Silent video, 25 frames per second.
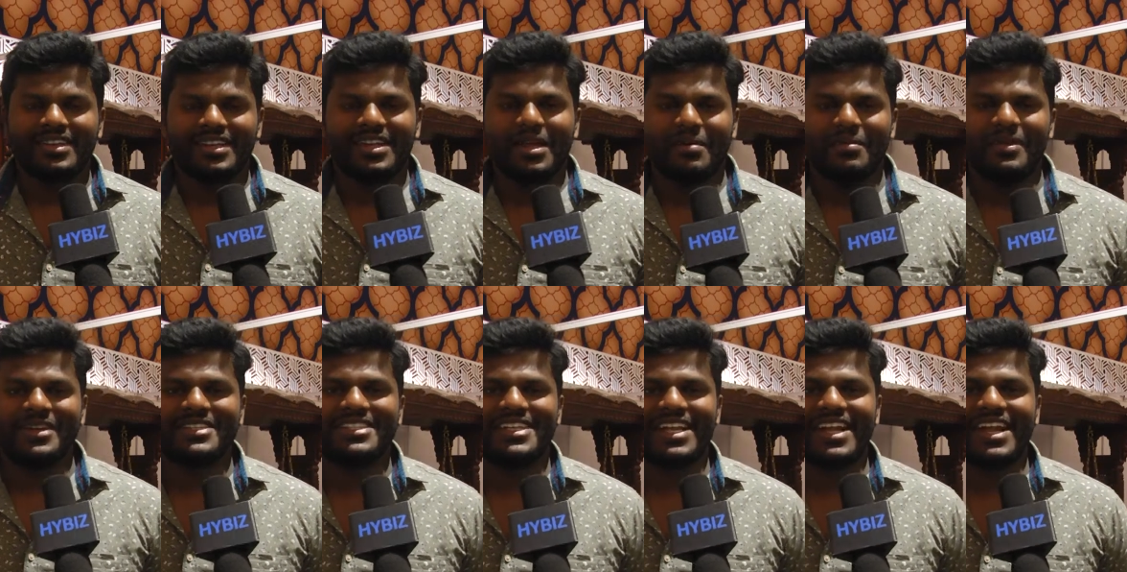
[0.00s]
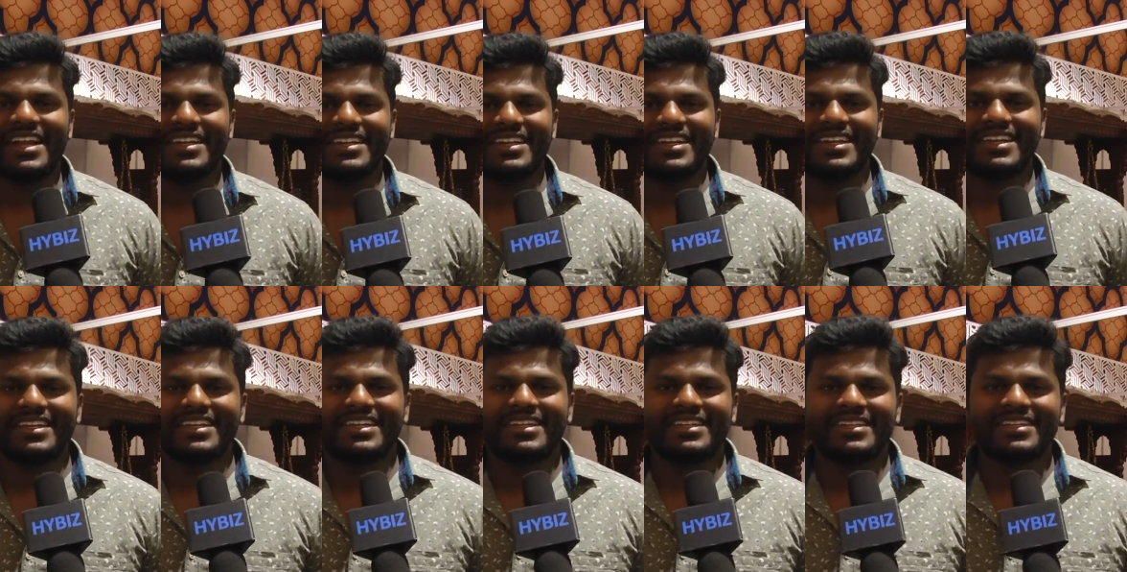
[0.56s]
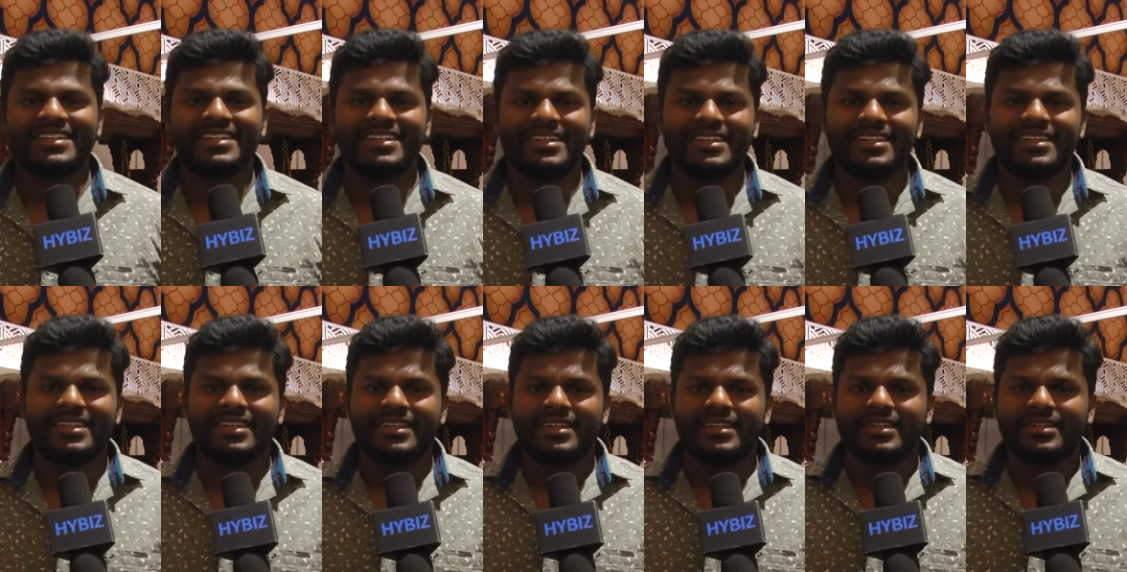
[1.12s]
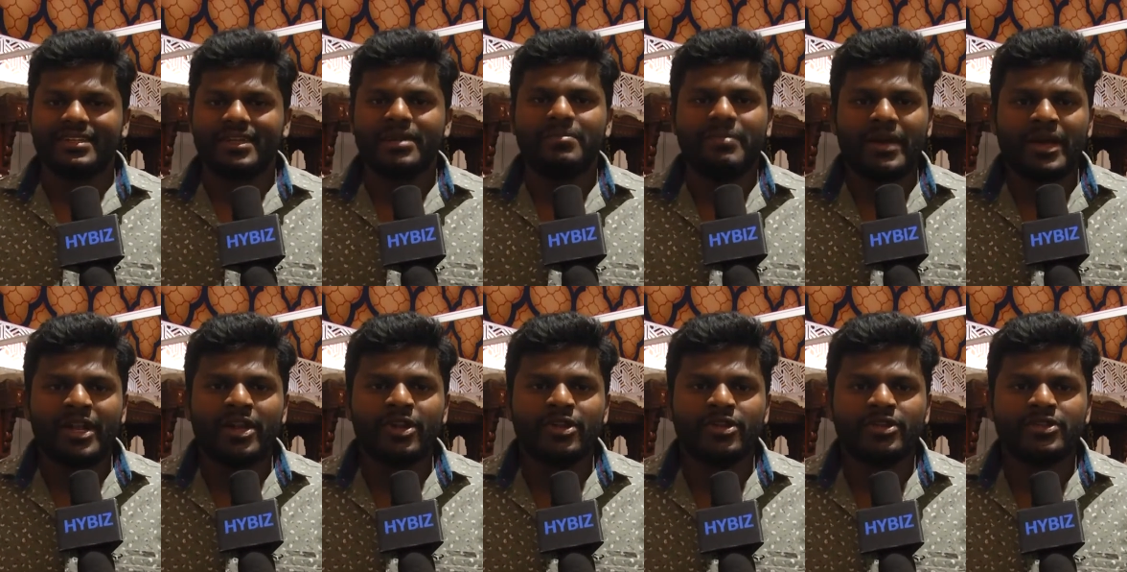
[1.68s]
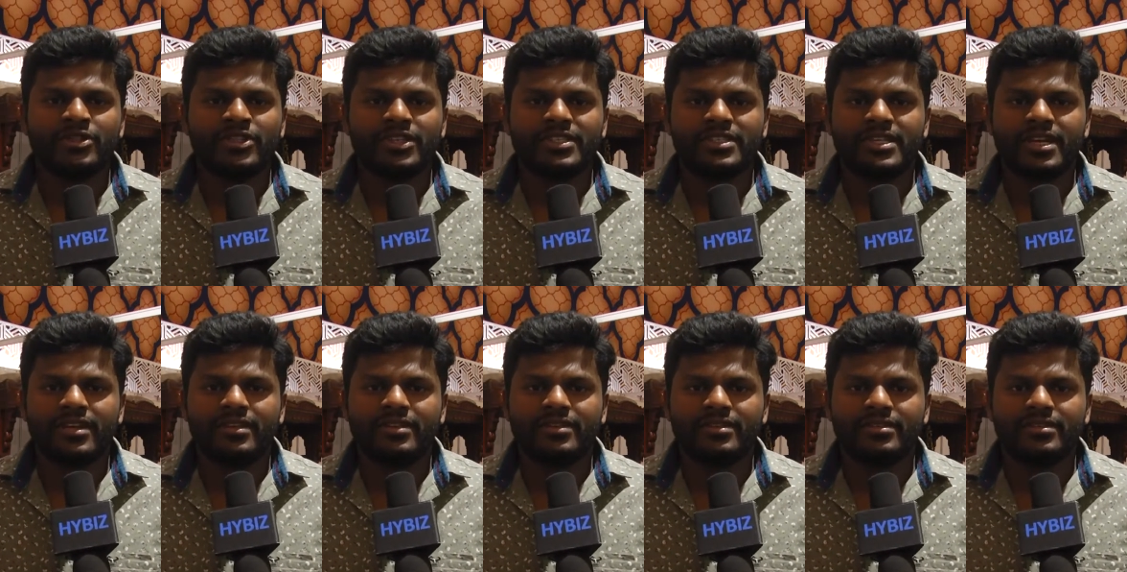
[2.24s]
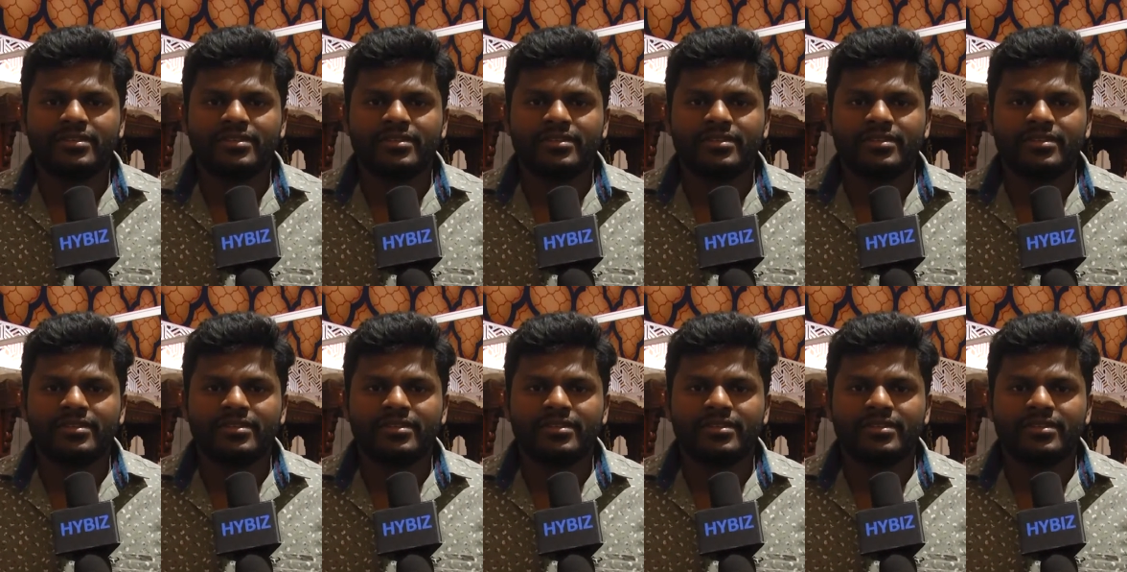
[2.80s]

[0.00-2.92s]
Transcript: నా పేరు జనార్దన్ అండి నేను బెంగళూరు నుంచి వచ్చాను